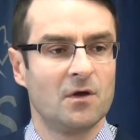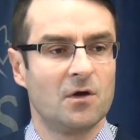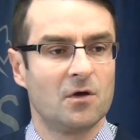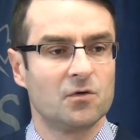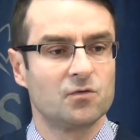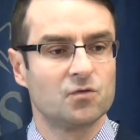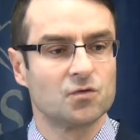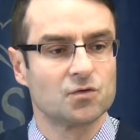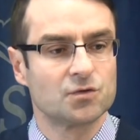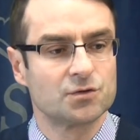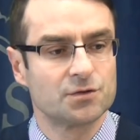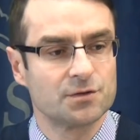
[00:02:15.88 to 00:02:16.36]

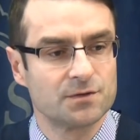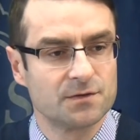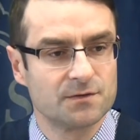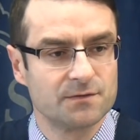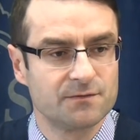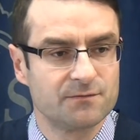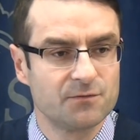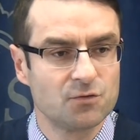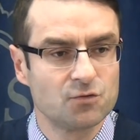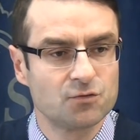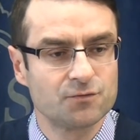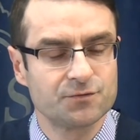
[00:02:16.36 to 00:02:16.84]
Otóż
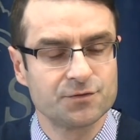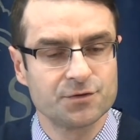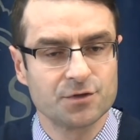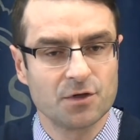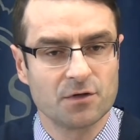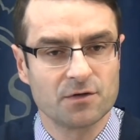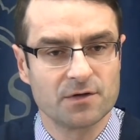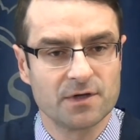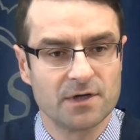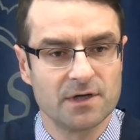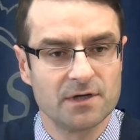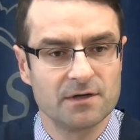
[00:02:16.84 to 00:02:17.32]
już w
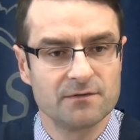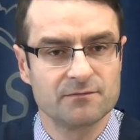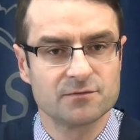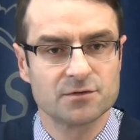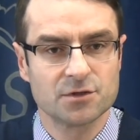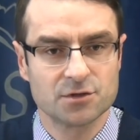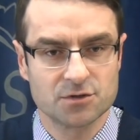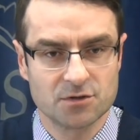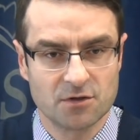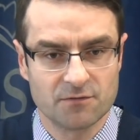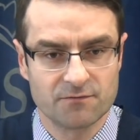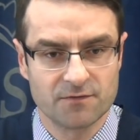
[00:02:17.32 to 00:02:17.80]
środę w
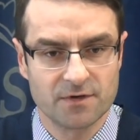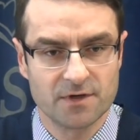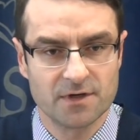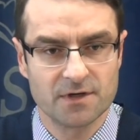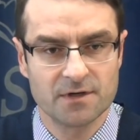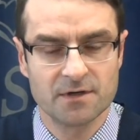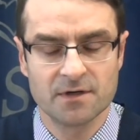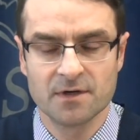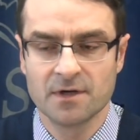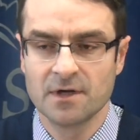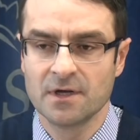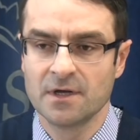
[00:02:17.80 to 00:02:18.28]

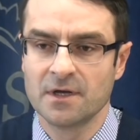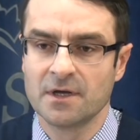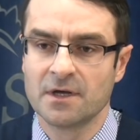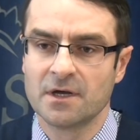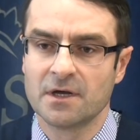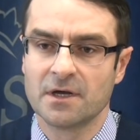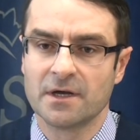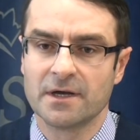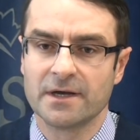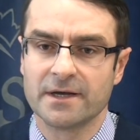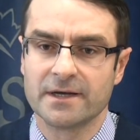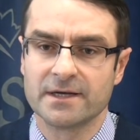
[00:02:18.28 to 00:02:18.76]
Rzeszowie
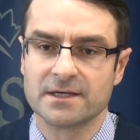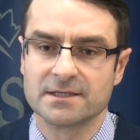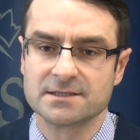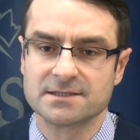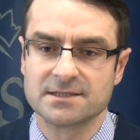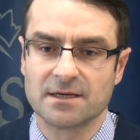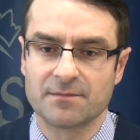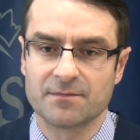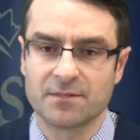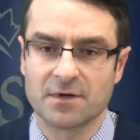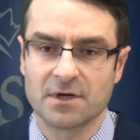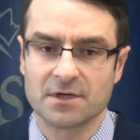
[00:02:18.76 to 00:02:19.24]
e,
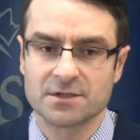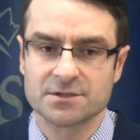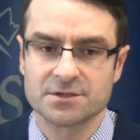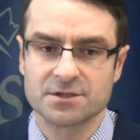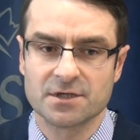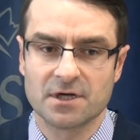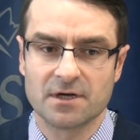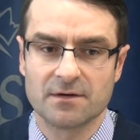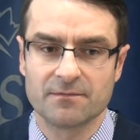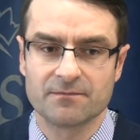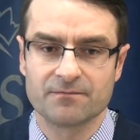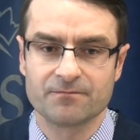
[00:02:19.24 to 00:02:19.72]

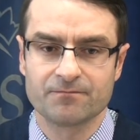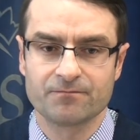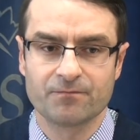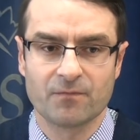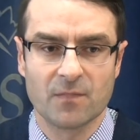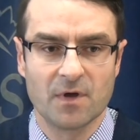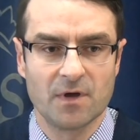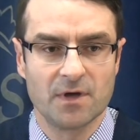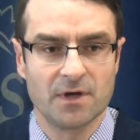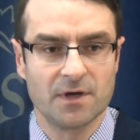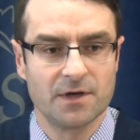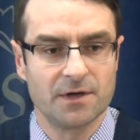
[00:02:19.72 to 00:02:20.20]
zapraszam, e,
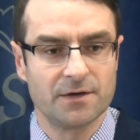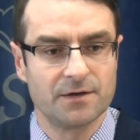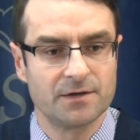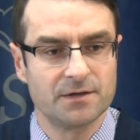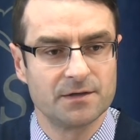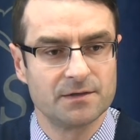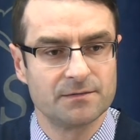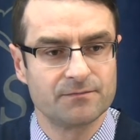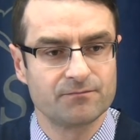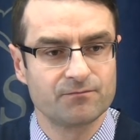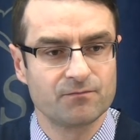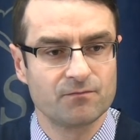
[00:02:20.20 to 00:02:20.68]

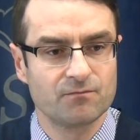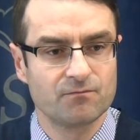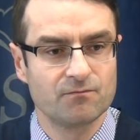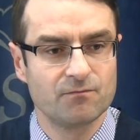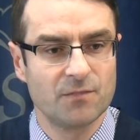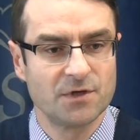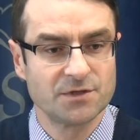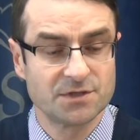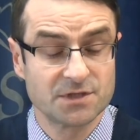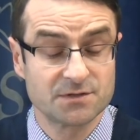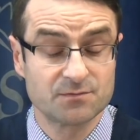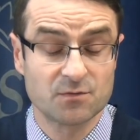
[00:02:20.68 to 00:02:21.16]

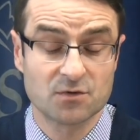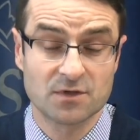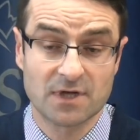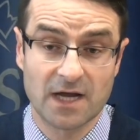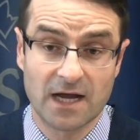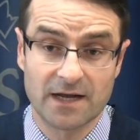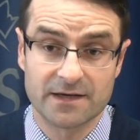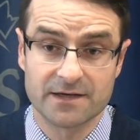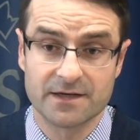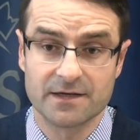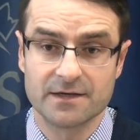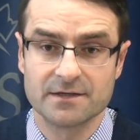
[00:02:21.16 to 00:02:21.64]
będzie
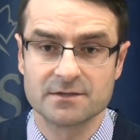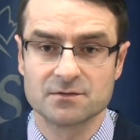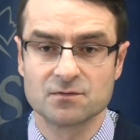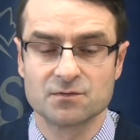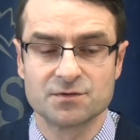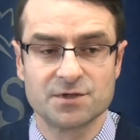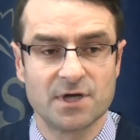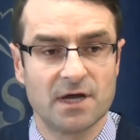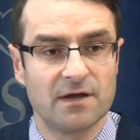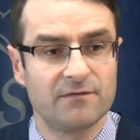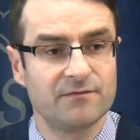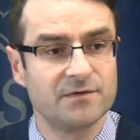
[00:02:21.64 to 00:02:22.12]
spotkanie z
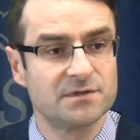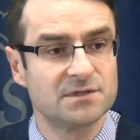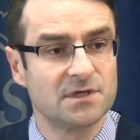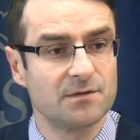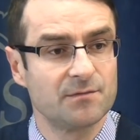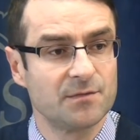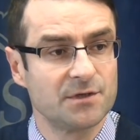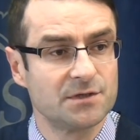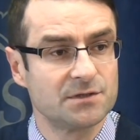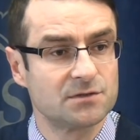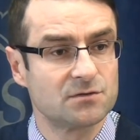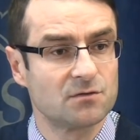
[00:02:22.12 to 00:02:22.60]
udziałem
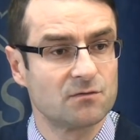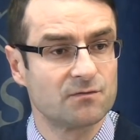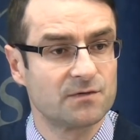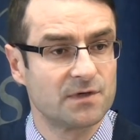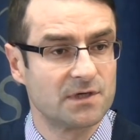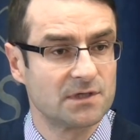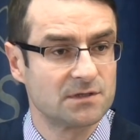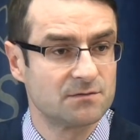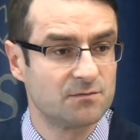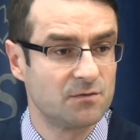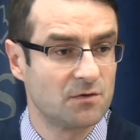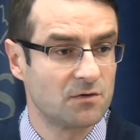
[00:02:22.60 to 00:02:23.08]
wiceministrów
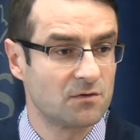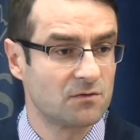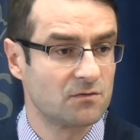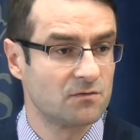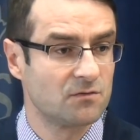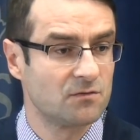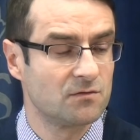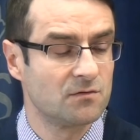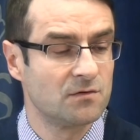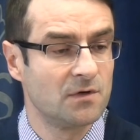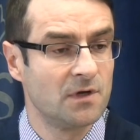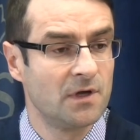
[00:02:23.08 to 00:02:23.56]

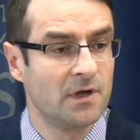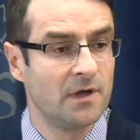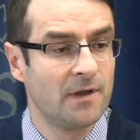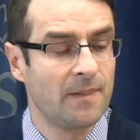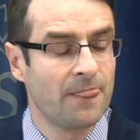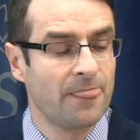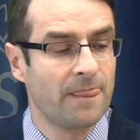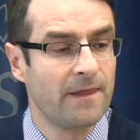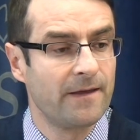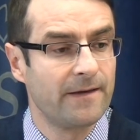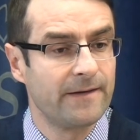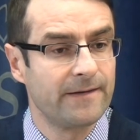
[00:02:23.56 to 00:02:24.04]
transportu
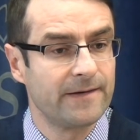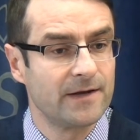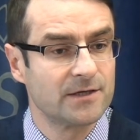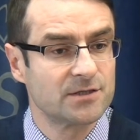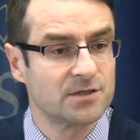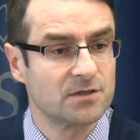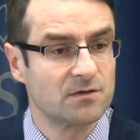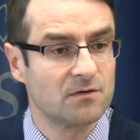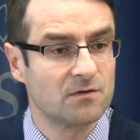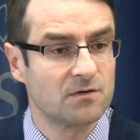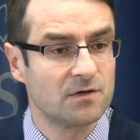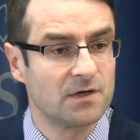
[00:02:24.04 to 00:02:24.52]
e,
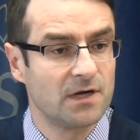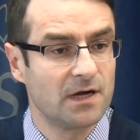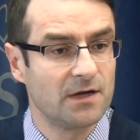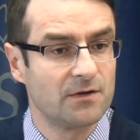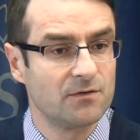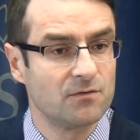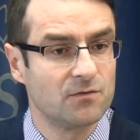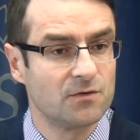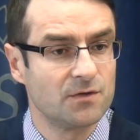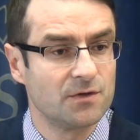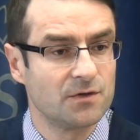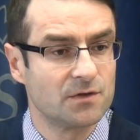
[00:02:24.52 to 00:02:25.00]
naszego
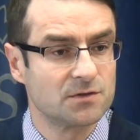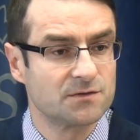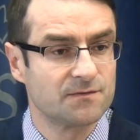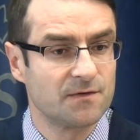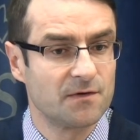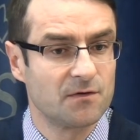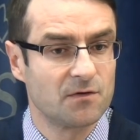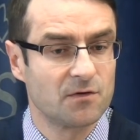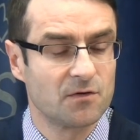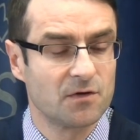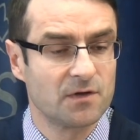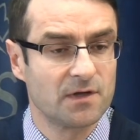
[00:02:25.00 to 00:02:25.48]
kraju i
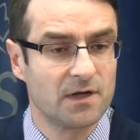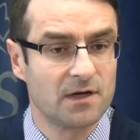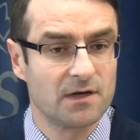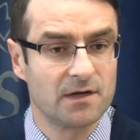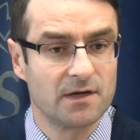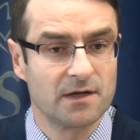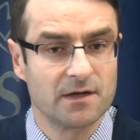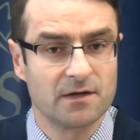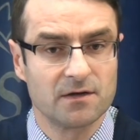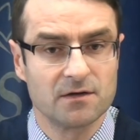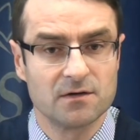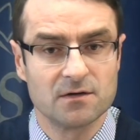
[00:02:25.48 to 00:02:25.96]
rozwoju
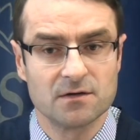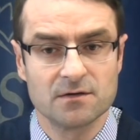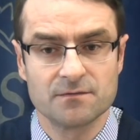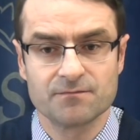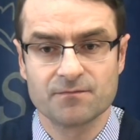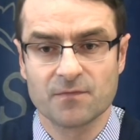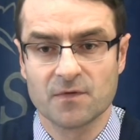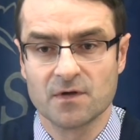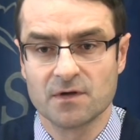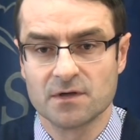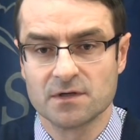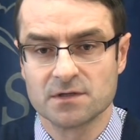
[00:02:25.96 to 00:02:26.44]

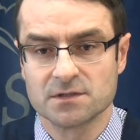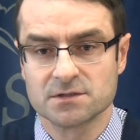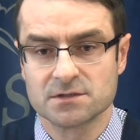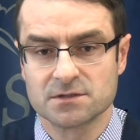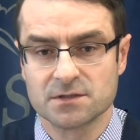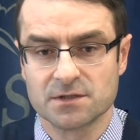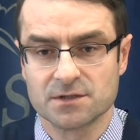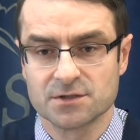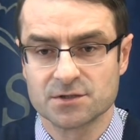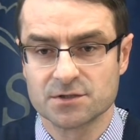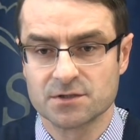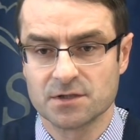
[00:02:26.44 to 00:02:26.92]
regionalnego
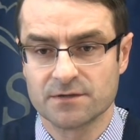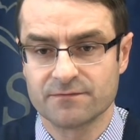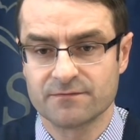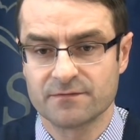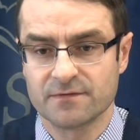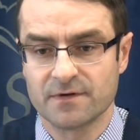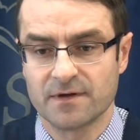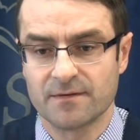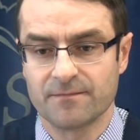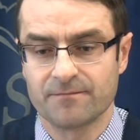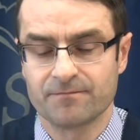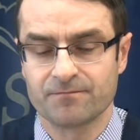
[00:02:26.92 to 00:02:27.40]
z
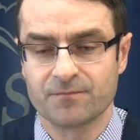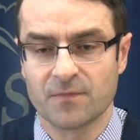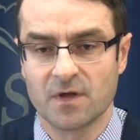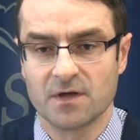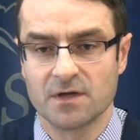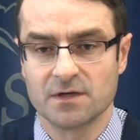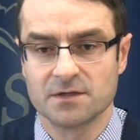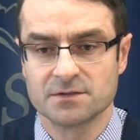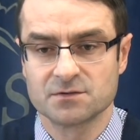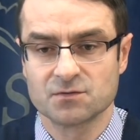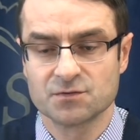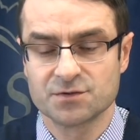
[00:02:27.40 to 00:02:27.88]
szefem,
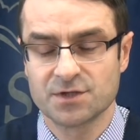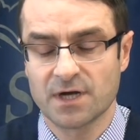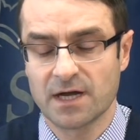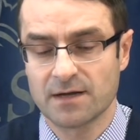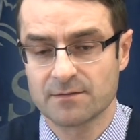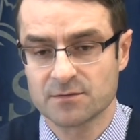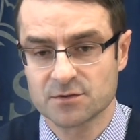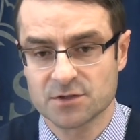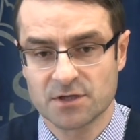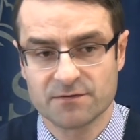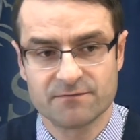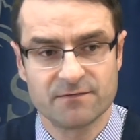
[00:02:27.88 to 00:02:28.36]
z
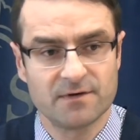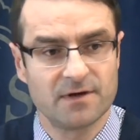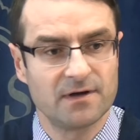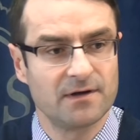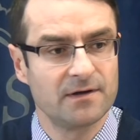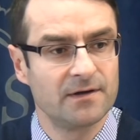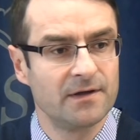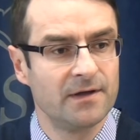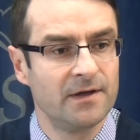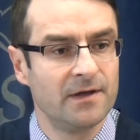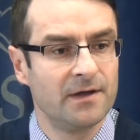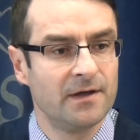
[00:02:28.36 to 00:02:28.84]
udziałem
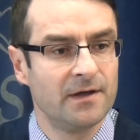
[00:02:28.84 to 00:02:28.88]
szefa